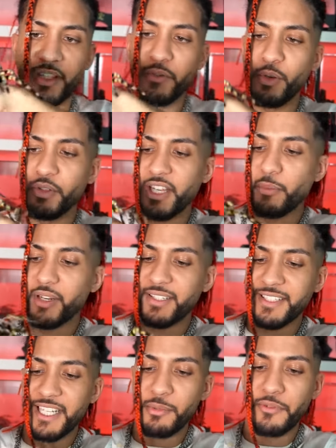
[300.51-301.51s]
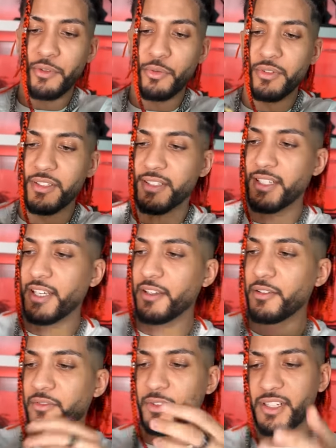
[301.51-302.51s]
Ich will euch einmal das Gelbe von unten
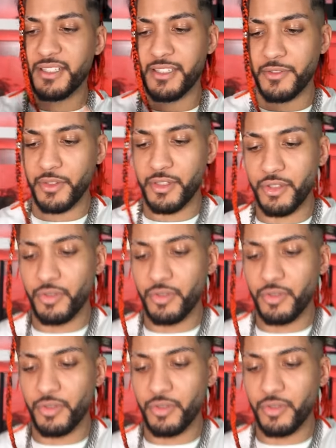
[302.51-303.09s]
zeigen, weil das ist wirklich